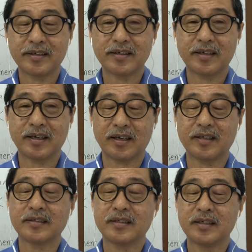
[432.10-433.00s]
ya
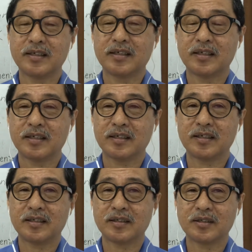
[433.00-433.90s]
kan
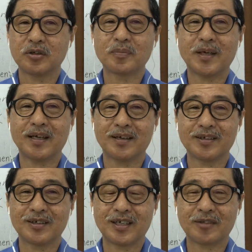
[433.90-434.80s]
uh,
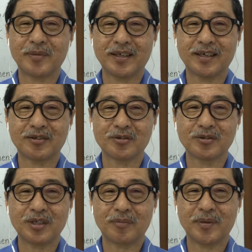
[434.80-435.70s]
lupa SBY atau
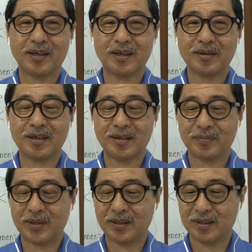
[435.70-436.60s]
Gus apa
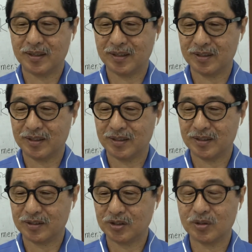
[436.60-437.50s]
apa uh,
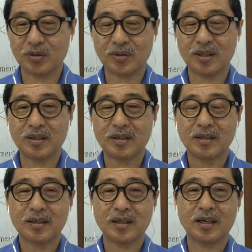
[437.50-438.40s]
Jokowi
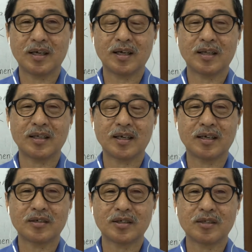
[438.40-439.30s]
ya ada
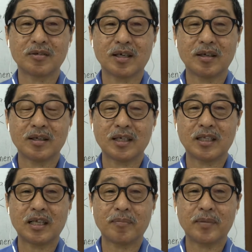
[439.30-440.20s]
yang ke itu kan
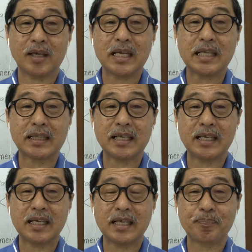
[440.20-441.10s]
IT,
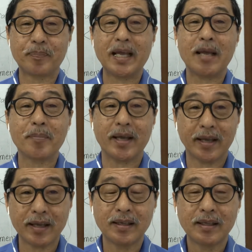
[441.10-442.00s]
IPB ya